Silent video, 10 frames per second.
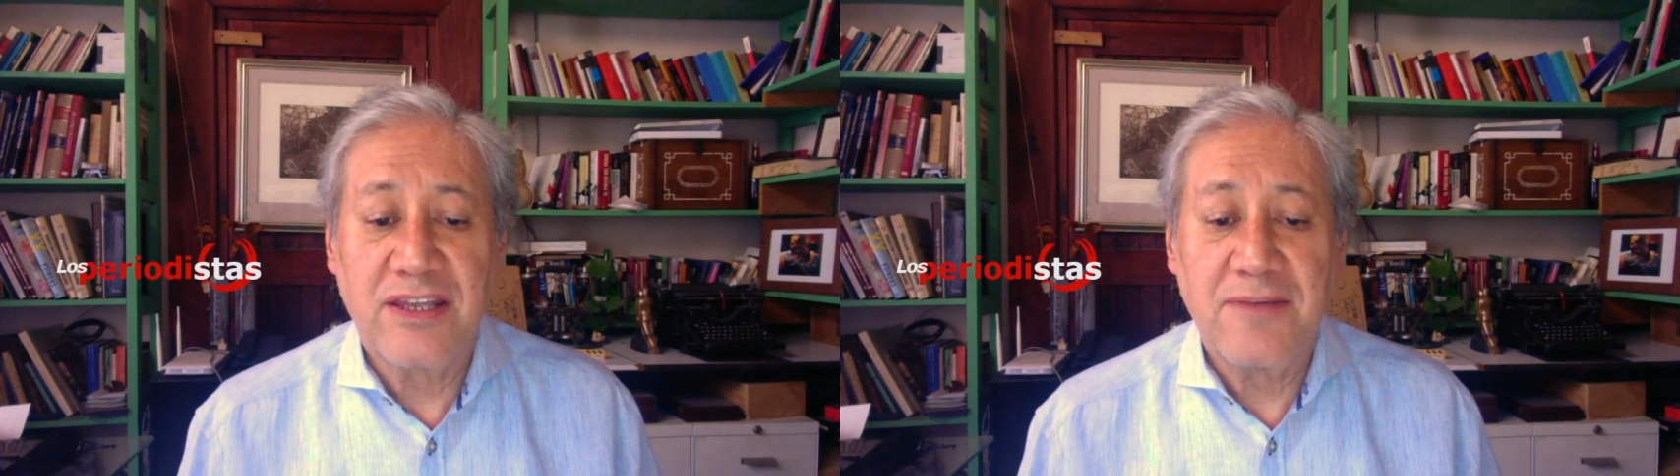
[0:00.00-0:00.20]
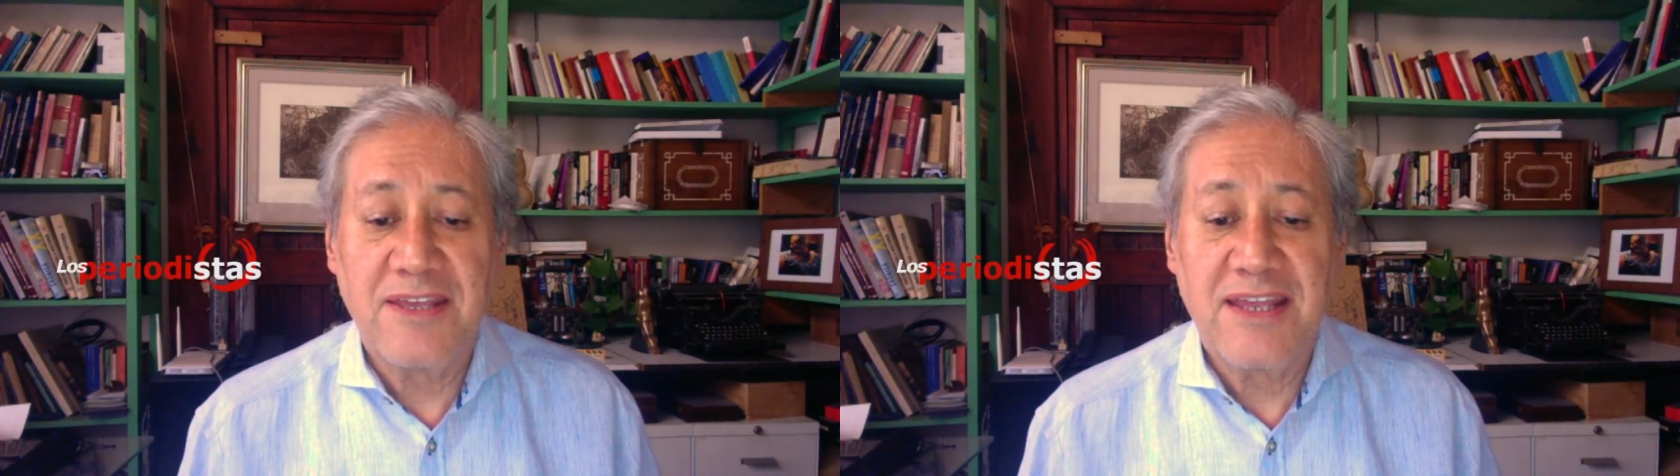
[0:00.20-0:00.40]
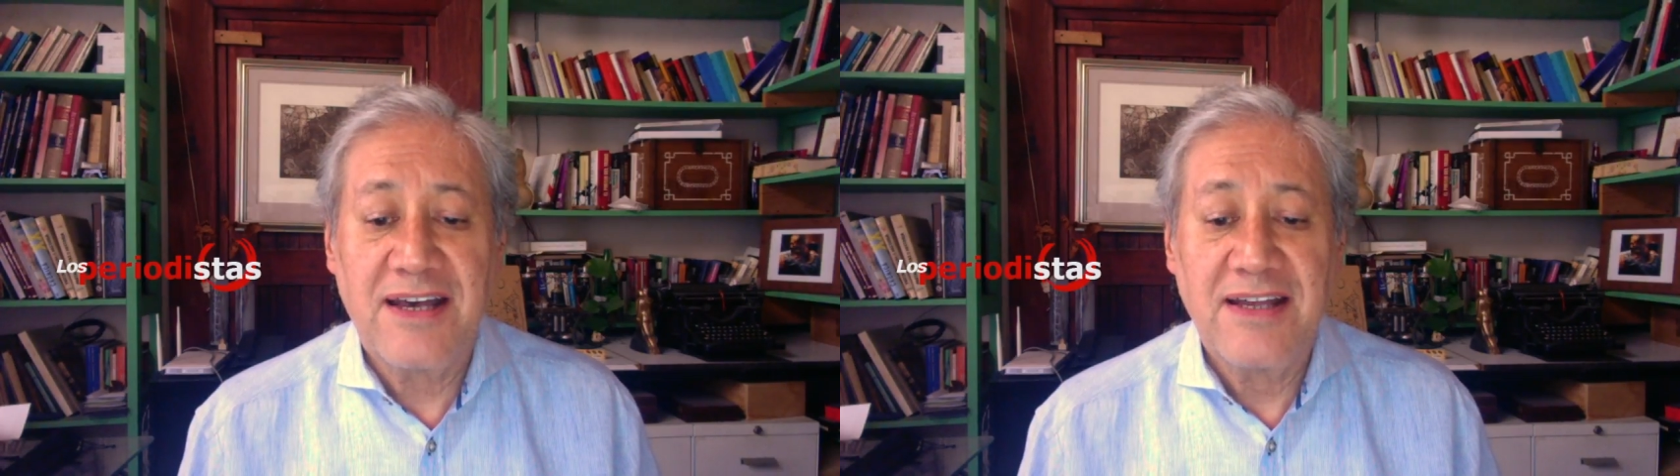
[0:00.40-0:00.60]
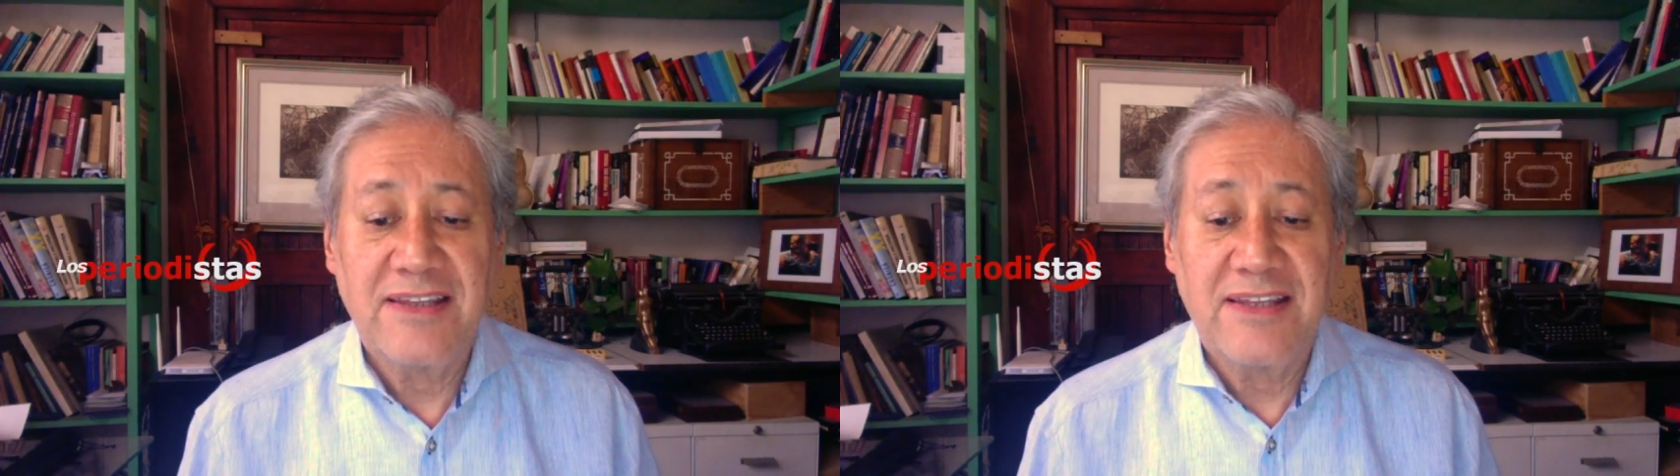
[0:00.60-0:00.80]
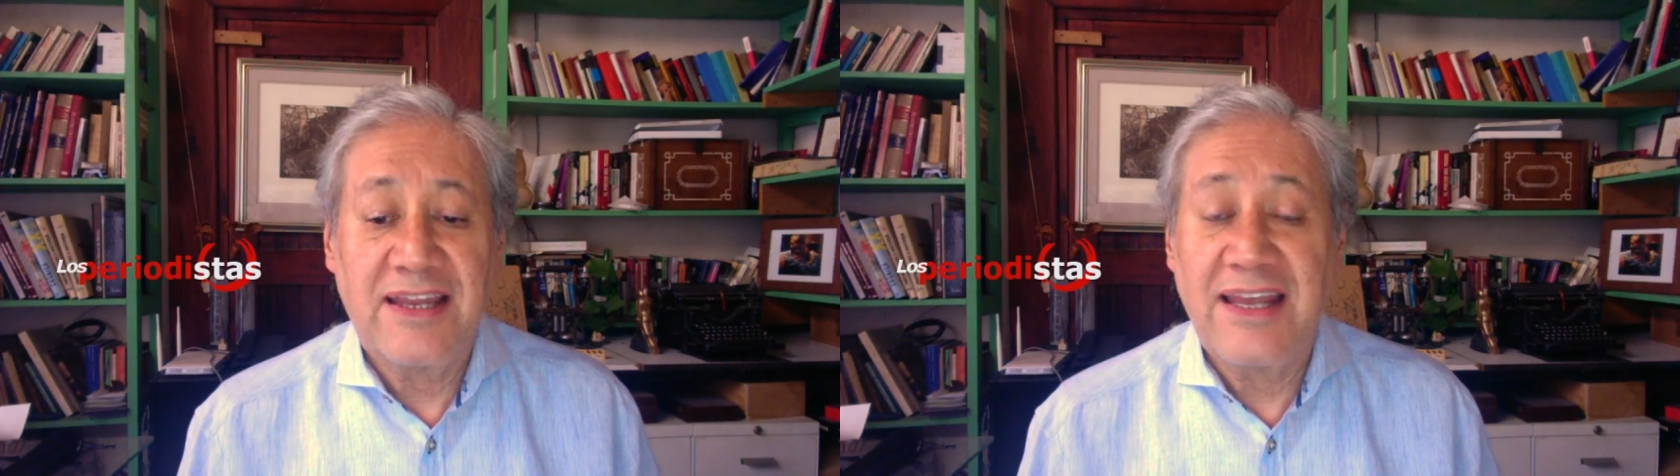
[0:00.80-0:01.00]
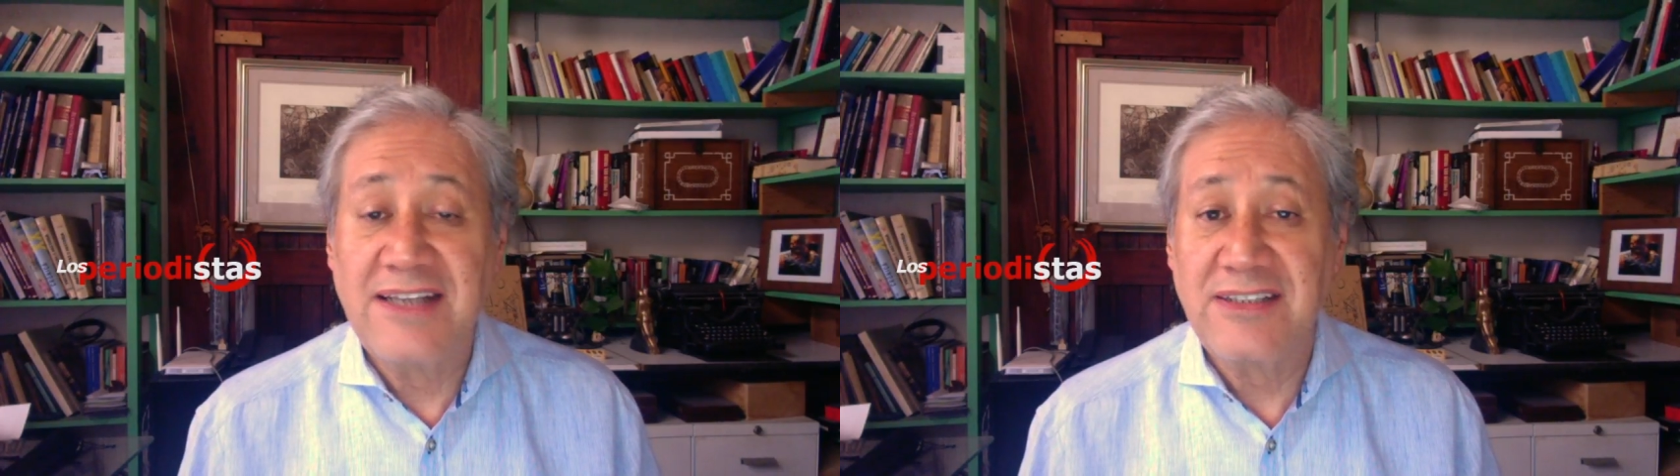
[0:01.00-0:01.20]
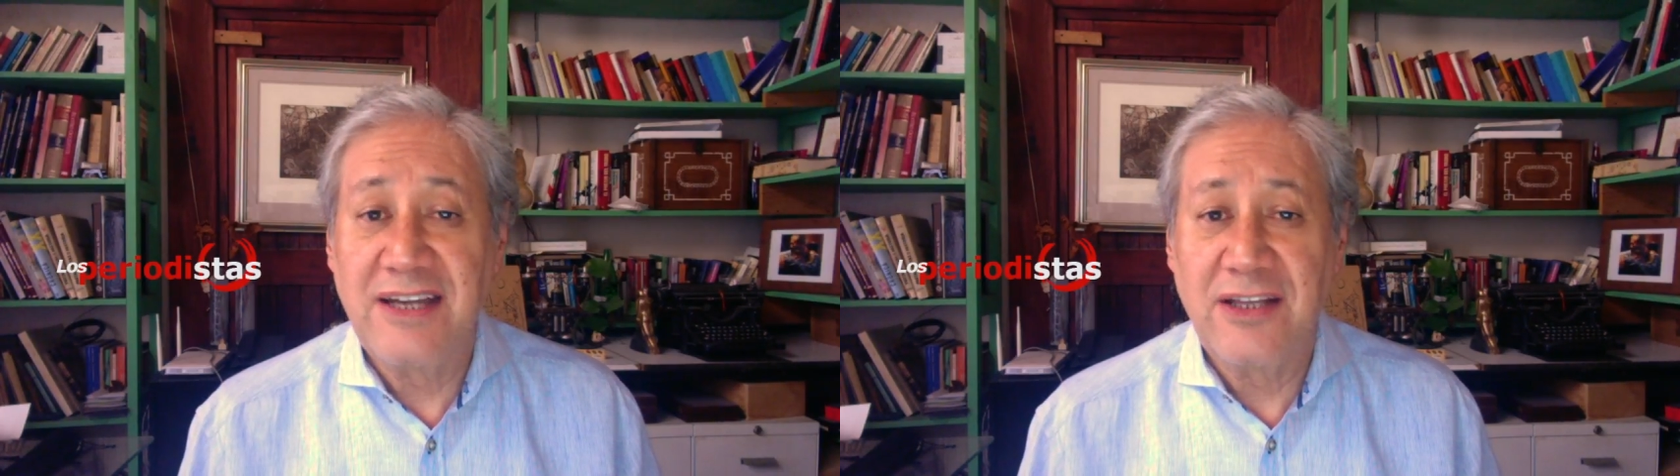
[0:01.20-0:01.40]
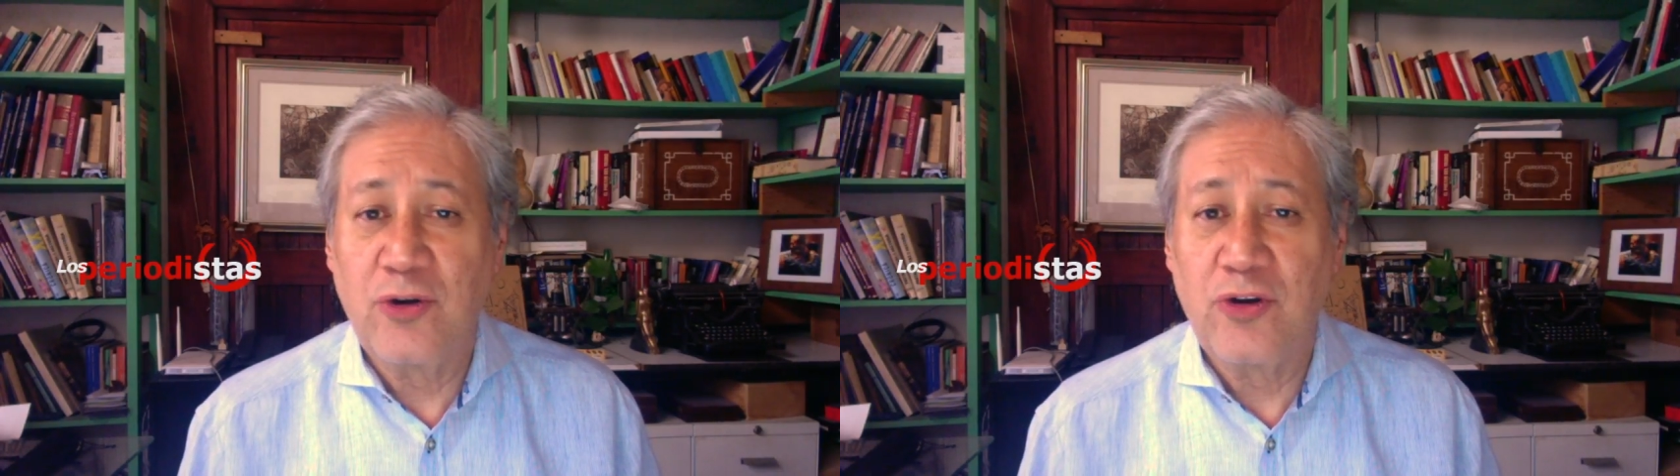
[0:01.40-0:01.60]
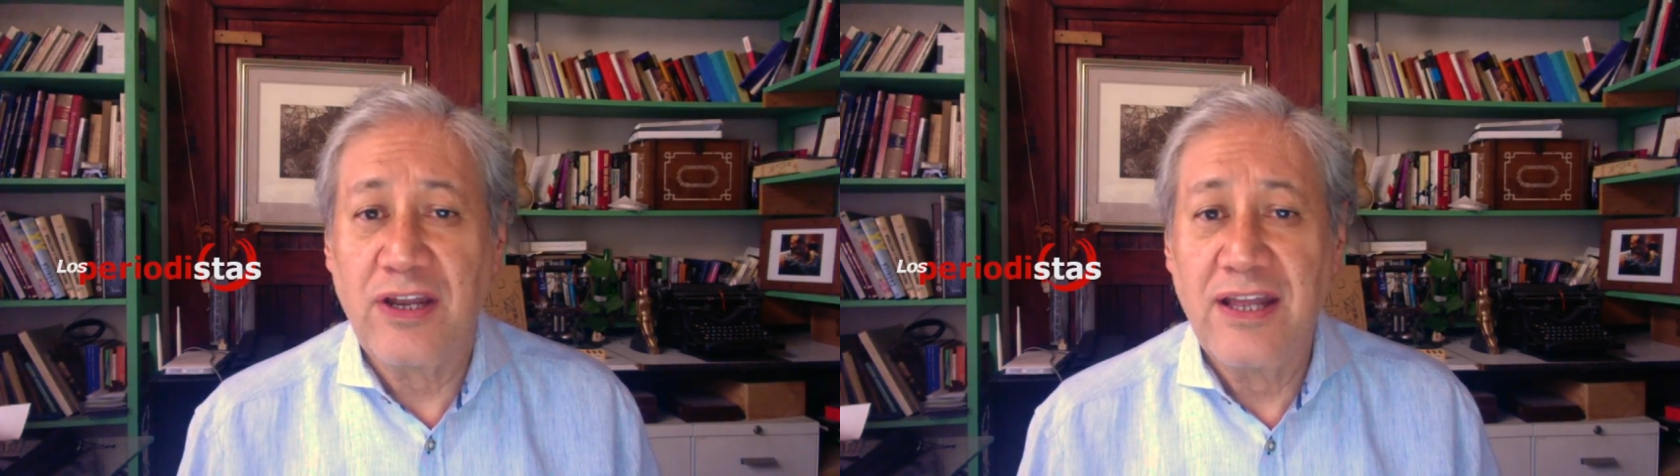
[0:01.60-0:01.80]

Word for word: vida del ex rector